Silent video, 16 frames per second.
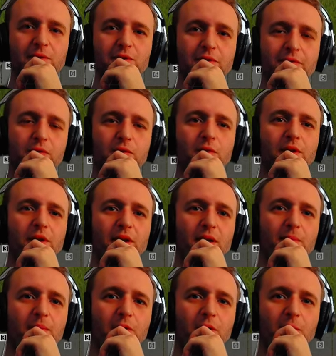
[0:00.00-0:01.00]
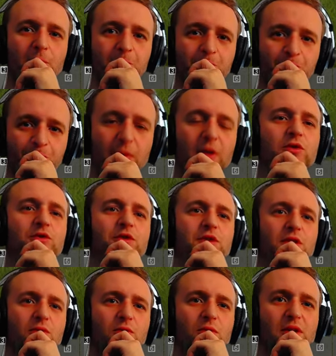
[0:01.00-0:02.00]
w jakąś furię, bo bardzo ci
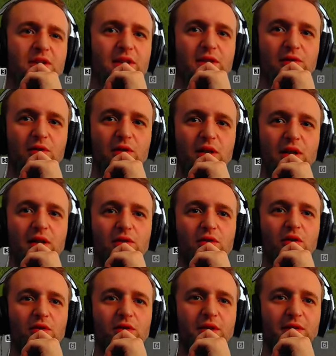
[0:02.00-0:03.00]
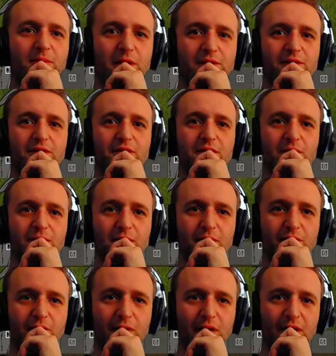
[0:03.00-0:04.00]
dziękuję za ten kolejny donate. Bardzo ci
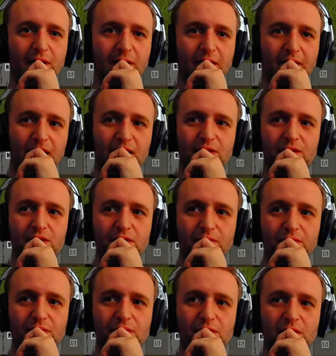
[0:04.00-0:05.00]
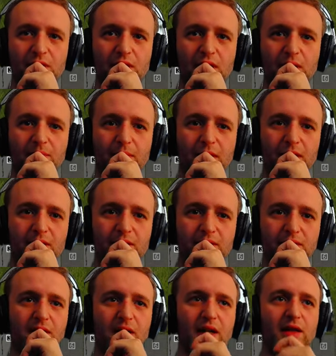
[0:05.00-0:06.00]
dziękuję Furia. Ale rzeczywiście nie ma.
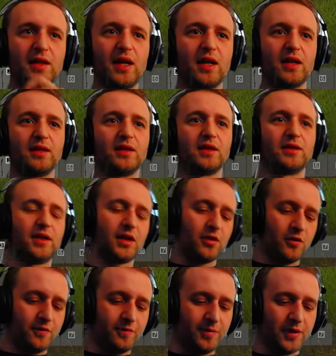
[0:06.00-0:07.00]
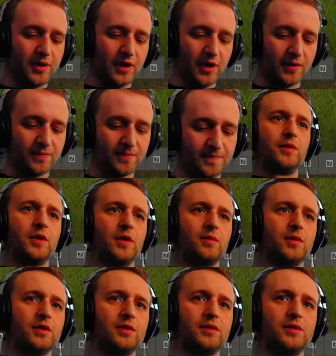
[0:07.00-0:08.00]
Genialnie, Diego wbija.
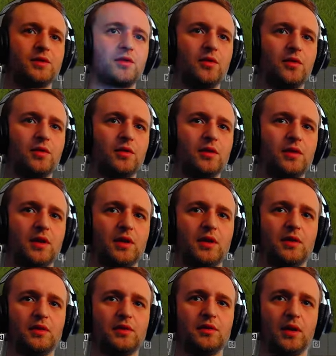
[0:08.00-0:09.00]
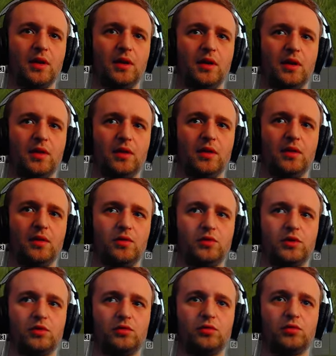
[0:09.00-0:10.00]
Wbijam na Discorda, ale, ale
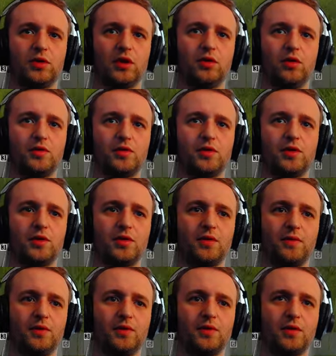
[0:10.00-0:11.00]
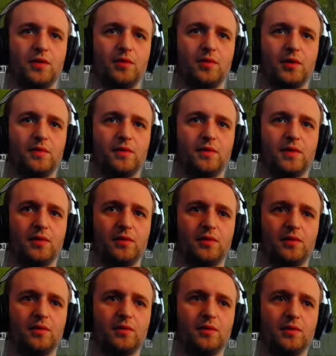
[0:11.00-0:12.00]
o co tutaj chodzi? Rzeczywiście nie ma
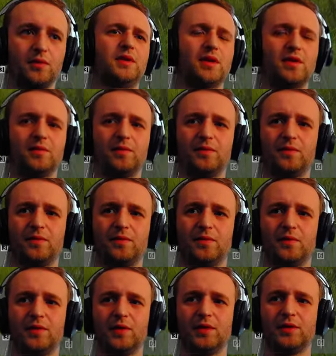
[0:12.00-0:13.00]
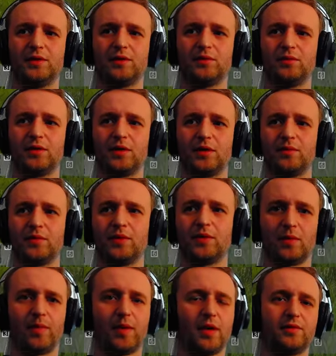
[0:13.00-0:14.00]
dźwięku. Z jakim w ogóle cudem?
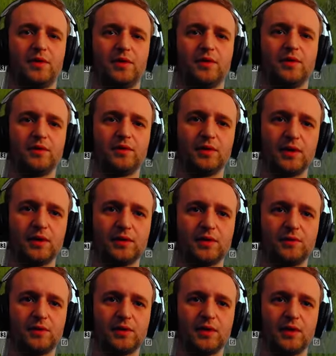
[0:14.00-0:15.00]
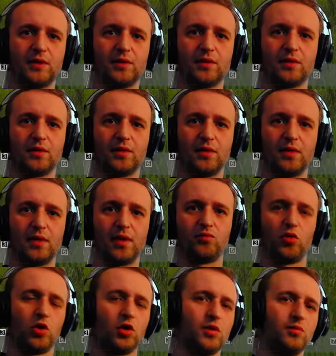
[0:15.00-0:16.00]
Naprawdę nie, nie jestem w stanie tego.
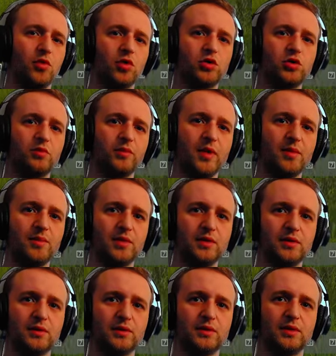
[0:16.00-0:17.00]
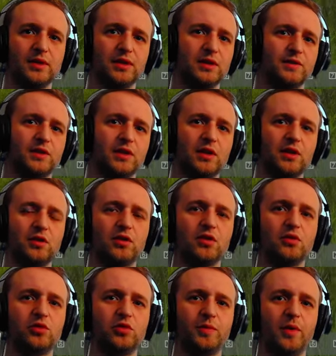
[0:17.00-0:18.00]
Moim rozumem nie jestem w stanie
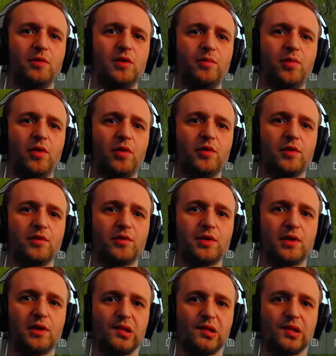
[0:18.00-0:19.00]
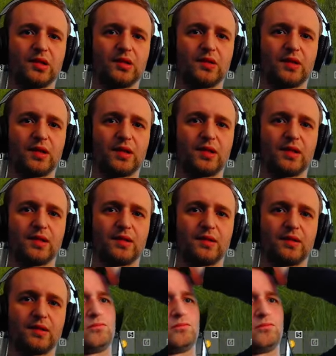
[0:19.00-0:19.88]
tego zupełnie pojąć, dlaczego tak jest.